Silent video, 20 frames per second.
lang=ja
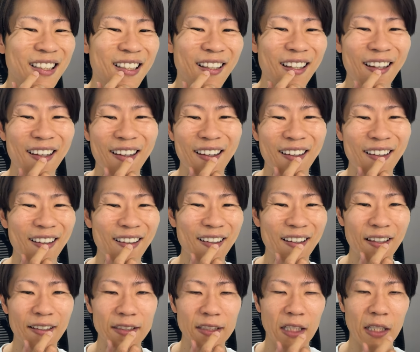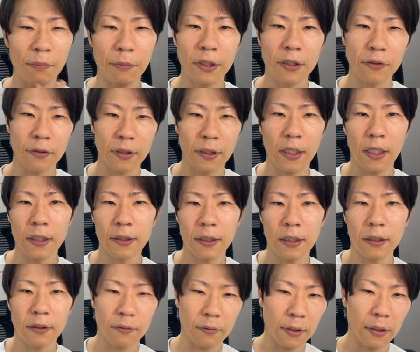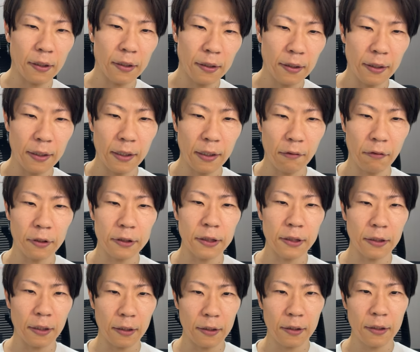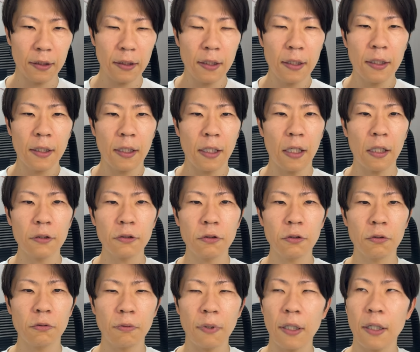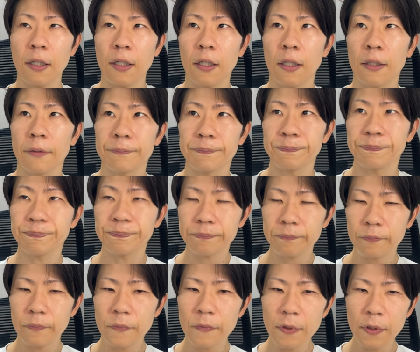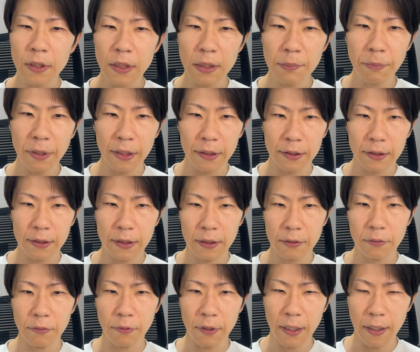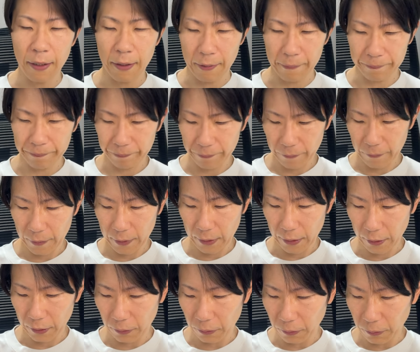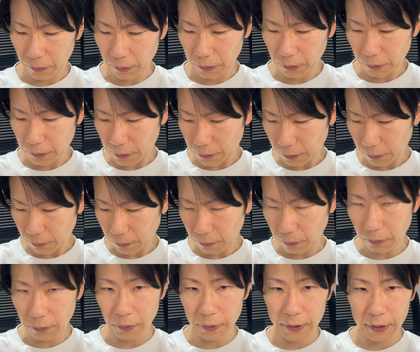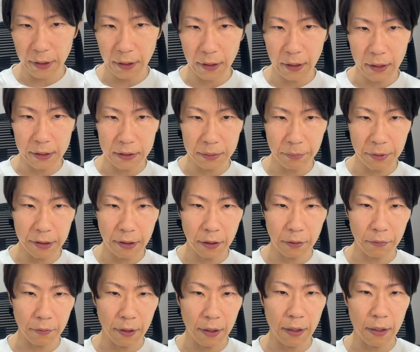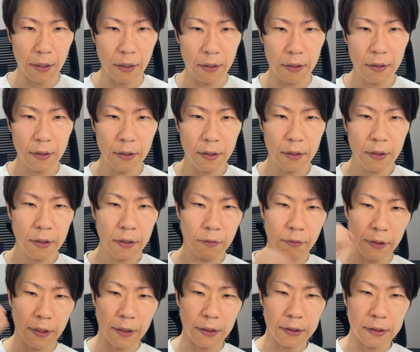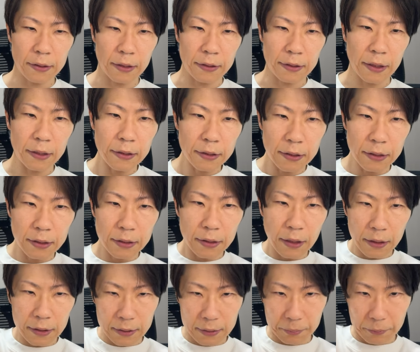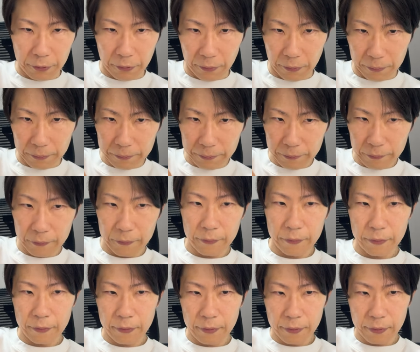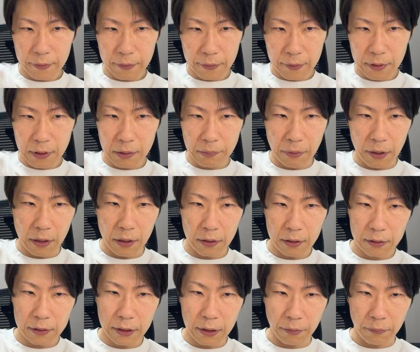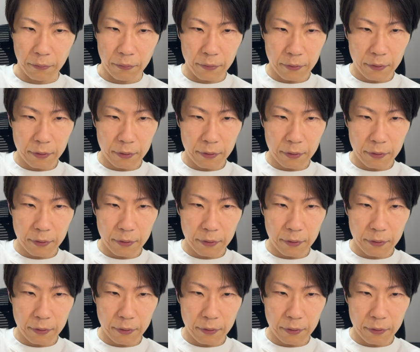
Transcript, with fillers: えー、セラミックに変えたりとか、えー、合わせたり。あとは、今言ってるのが、今日ちょうど今年から始めたのが、これですね、全身脱毛。今、今日、